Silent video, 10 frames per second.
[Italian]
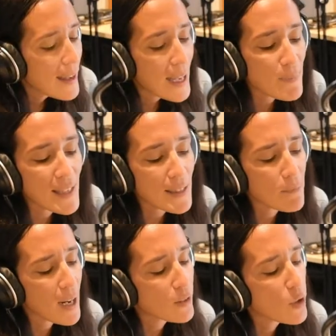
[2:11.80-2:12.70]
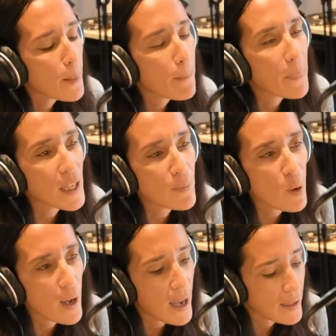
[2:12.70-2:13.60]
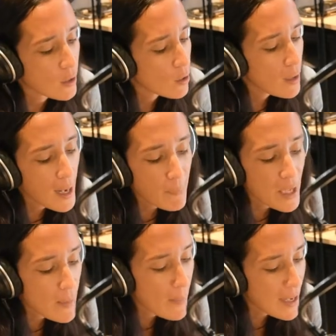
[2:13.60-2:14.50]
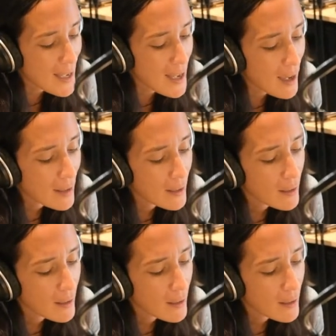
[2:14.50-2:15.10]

Leggere ad alta voce, soprattutto alcune pagine di